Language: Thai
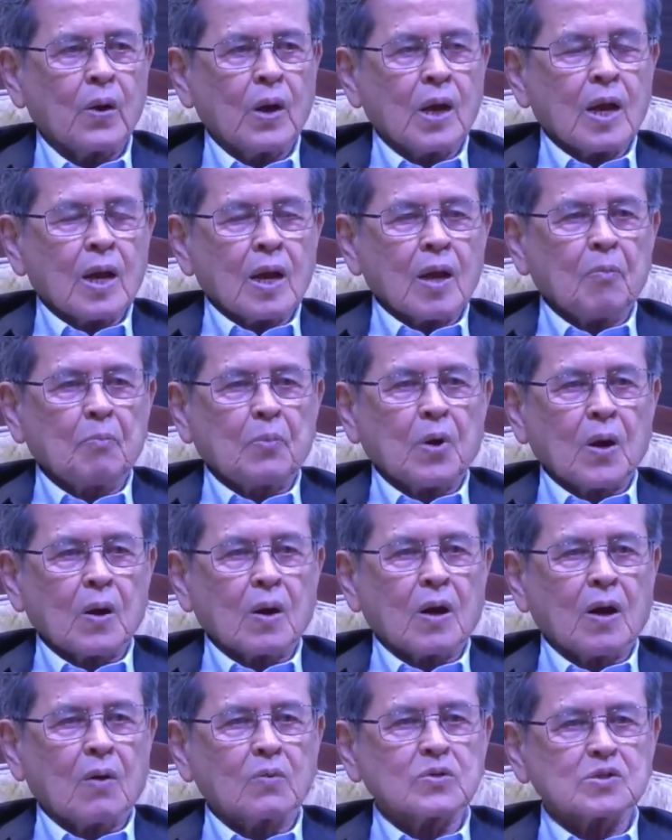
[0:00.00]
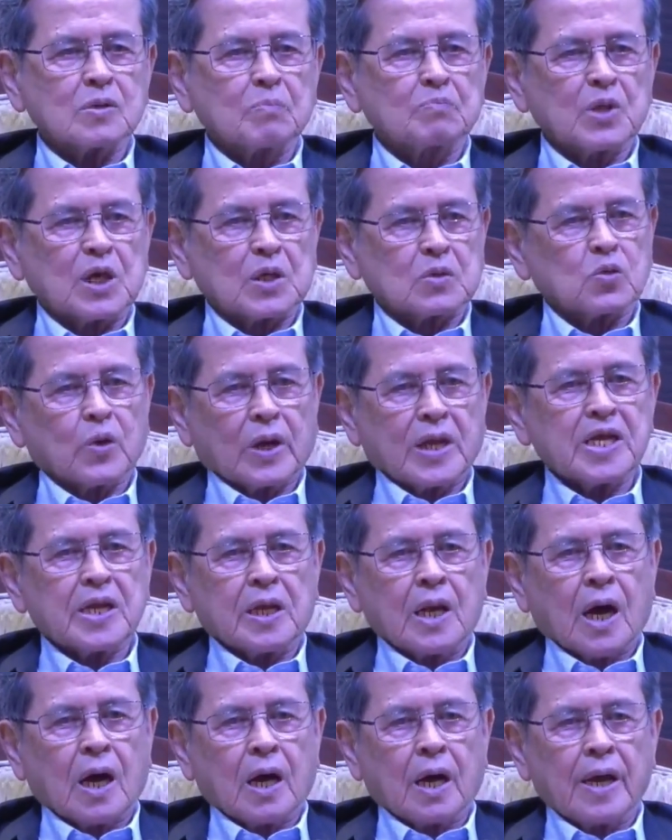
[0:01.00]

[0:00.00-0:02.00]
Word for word: และพอเขาสำนึกตัวนี้ได้